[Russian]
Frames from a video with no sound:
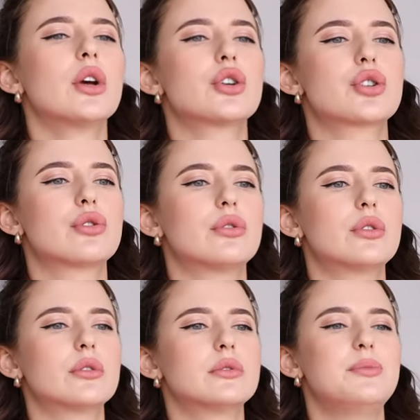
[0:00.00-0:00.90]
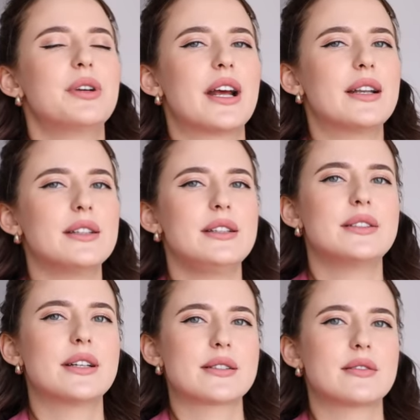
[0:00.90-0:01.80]
что тебе реально не
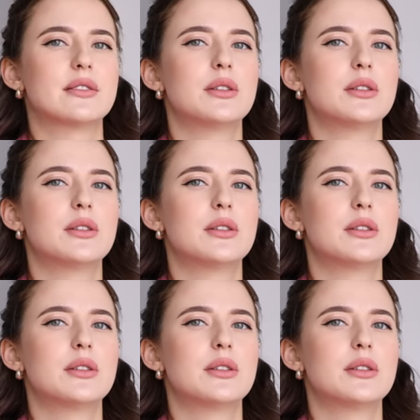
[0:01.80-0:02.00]
интересно.